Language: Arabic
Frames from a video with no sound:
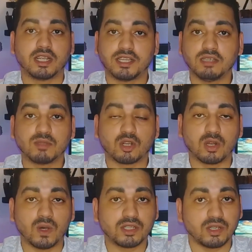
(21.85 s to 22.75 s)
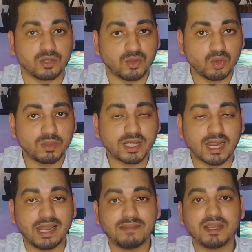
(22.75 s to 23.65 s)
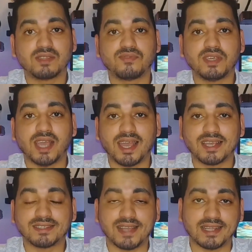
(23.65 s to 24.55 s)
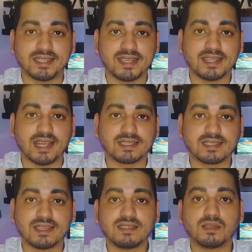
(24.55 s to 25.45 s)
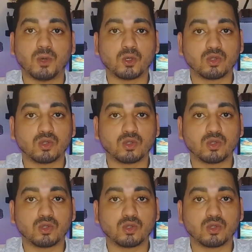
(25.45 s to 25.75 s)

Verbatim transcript: كتير من قنوات اليوتيوب اتكلمت في اخر تحديثات ادسنس